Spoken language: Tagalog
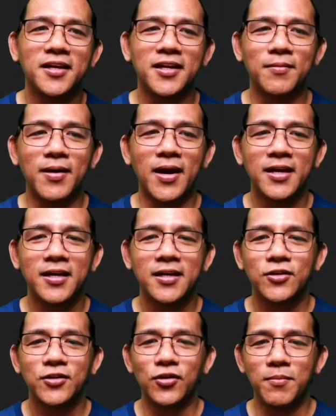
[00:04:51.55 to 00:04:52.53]
Di ba?
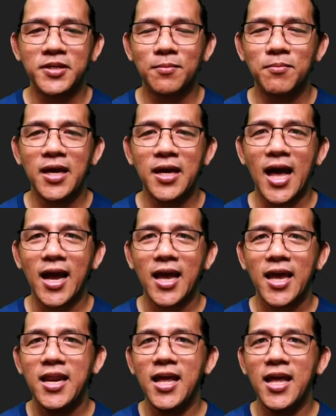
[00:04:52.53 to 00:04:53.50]
So ibig sabihin, ang
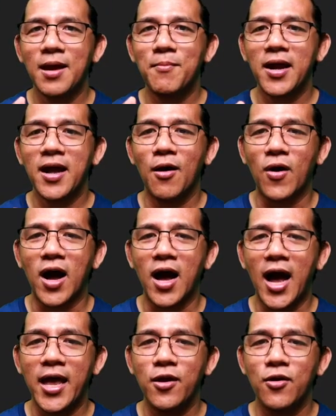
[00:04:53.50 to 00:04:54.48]
hindi niya magawa
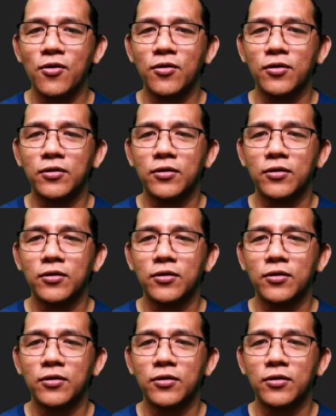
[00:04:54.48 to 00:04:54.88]
ay yung